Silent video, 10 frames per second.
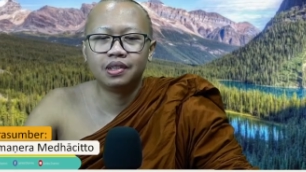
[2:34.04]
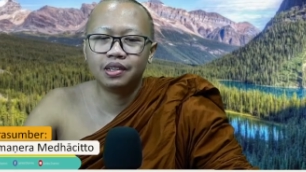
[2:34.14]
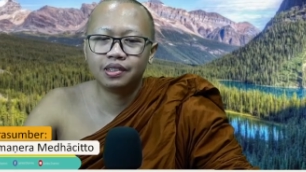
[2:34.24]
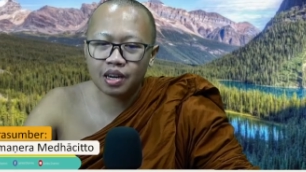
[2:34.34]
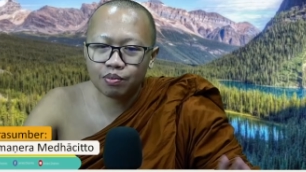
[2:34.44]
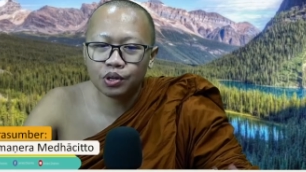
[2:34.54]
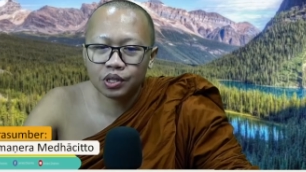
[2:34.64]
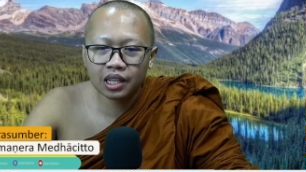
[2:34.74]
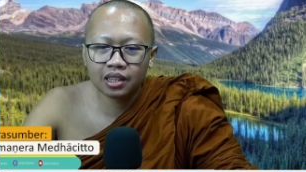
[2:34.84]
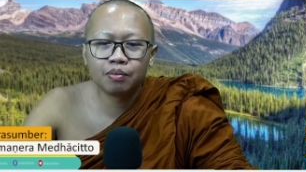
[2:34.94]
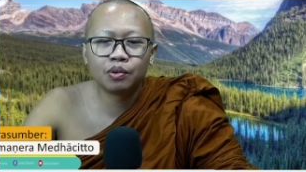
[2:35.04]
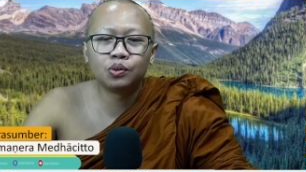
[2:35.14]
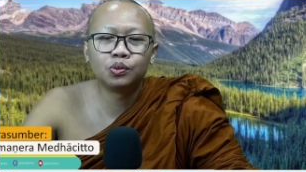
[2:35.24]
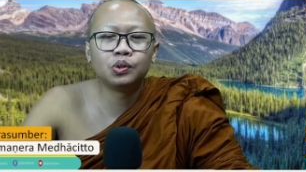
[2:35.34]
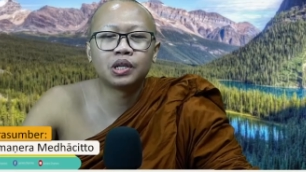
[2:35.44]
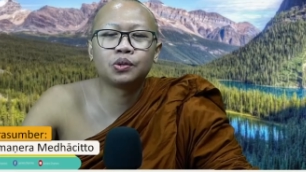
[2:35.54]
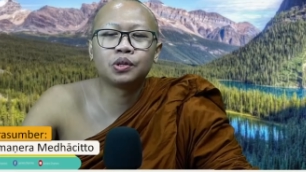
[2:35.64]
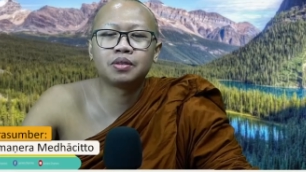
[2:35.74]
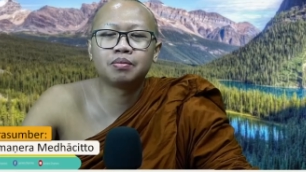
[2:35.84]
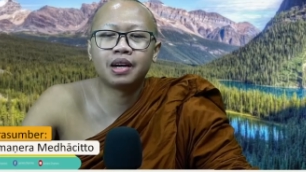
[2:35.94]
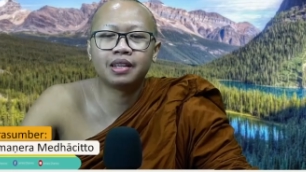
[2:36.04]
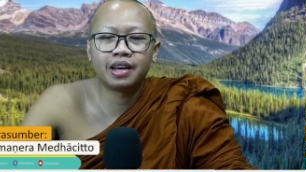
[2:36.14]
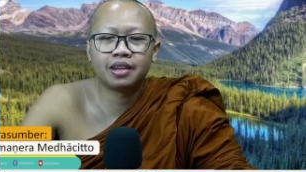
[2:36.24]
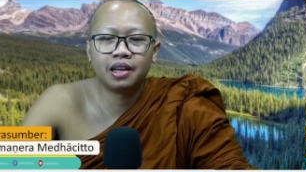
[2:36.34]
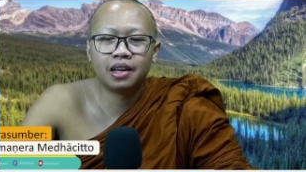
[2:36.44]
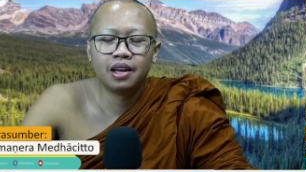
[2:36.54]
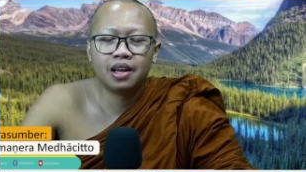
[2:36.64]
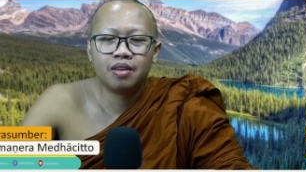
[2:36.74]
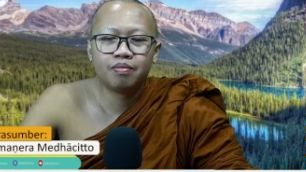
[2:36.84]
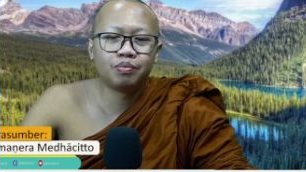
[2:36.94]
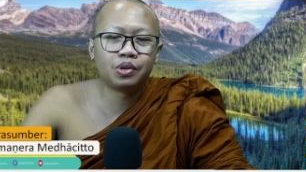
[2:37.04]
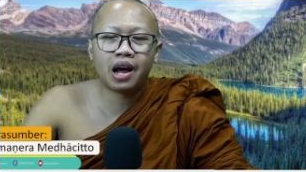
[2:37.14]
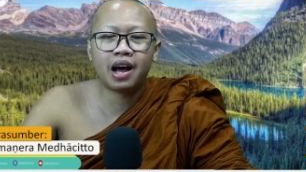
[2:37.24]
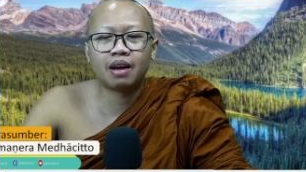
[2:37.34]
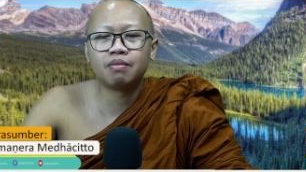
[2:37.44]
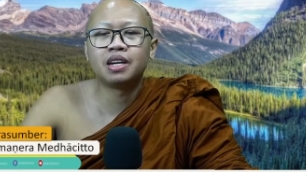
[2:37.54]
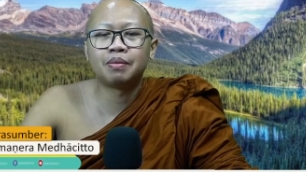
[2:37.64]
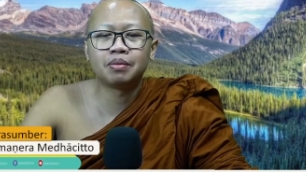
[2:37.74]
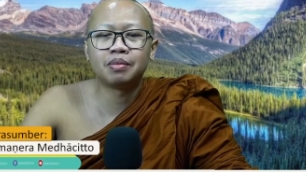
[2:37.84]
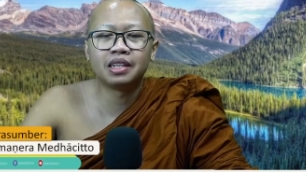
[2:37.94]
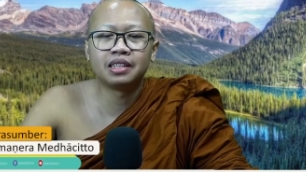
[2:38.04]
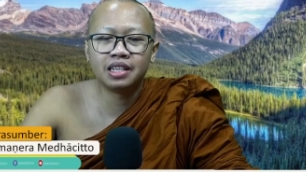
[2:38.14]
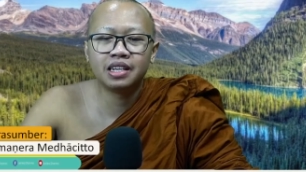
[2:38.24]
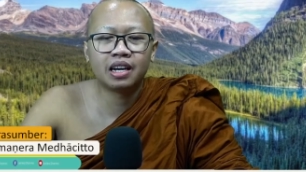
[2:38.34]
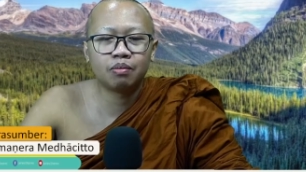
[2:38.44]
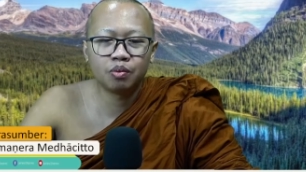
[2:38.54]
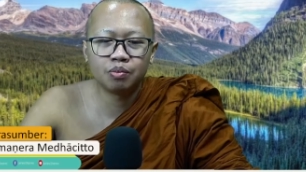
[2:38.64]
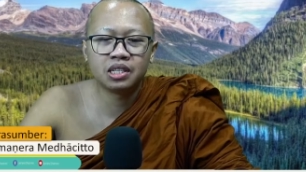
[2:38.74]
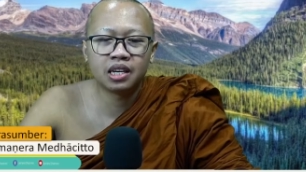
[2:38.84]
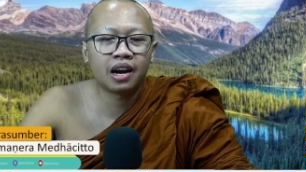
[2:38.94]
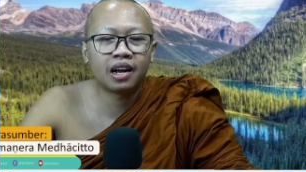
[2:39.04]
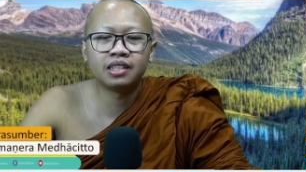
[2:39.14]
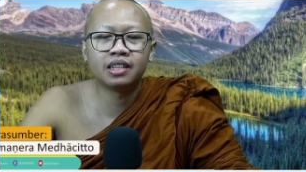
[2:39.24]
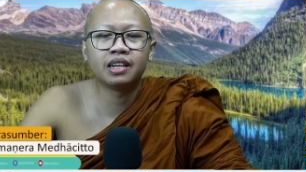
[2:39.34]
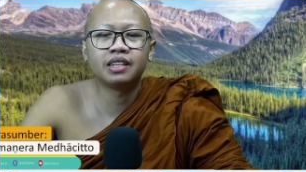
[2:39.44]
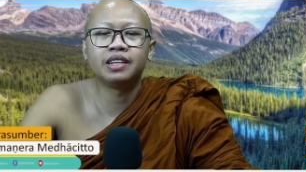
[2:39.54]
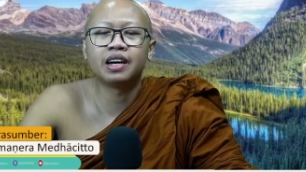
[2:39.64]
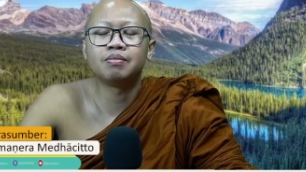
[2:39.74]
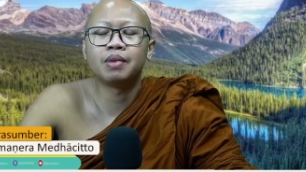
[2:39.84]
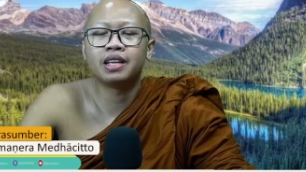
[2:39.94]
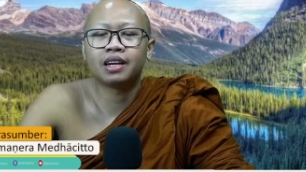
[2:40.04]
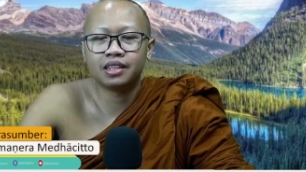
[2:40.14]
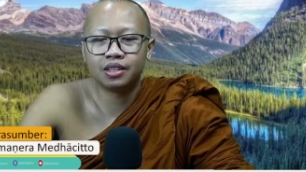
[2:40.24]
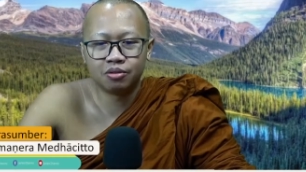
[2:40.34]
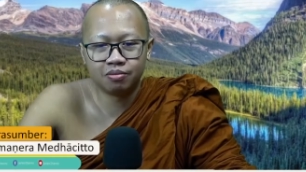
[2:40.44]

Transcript: dan Bodhisatta menunggu satu kesempatan, berharap dapat menghentikan pembicaraannya yang banyak itu.